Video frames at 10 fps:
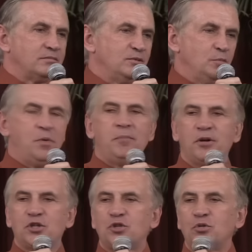Ну,
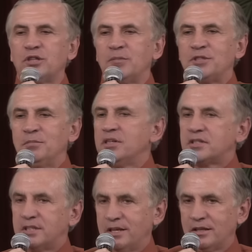папа, что там тебе
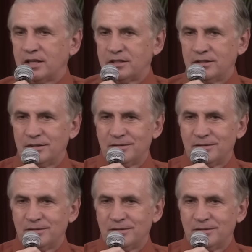сделать?